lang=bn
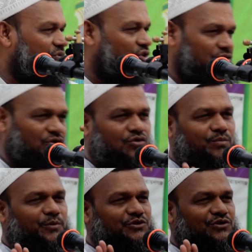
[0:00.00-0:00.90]

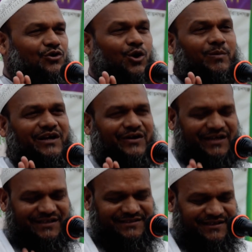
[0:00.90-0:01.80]
যতক্ষণ পর্যন্ত ক্ষমা না
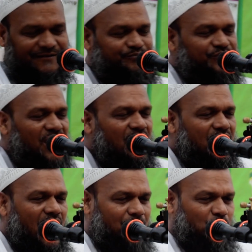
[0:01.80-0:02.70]
হয়েছে
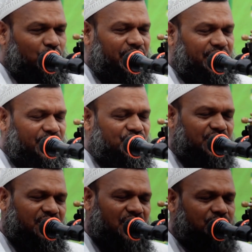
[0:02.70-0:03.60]
আবু হরাই রাজি
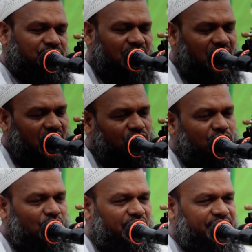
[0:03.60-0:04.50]
আল্লাহ তালাহ
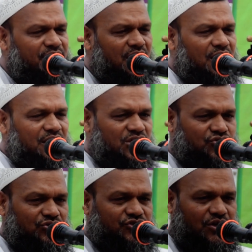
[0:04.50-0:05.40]
বলেন
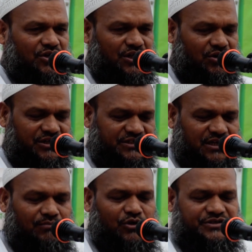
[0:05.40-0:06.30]
রাসুল সাল্লাহ আলি
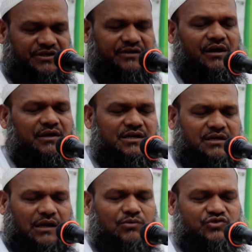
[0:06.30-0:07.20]
সাল্লাম বলেছেন
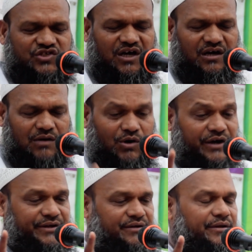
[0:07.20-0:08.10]
ইকরাউজ
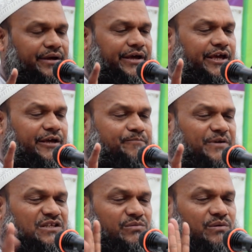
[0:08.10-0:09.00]
জাহরাওয়াইন এই
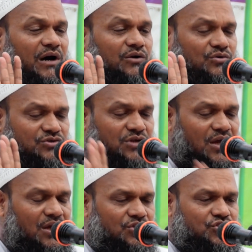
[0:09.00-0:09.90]
পৃথিবীর মানুষ
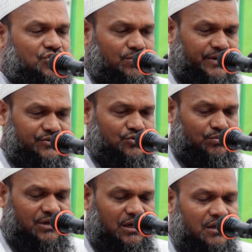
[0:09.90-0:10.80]
সবাই তোমরা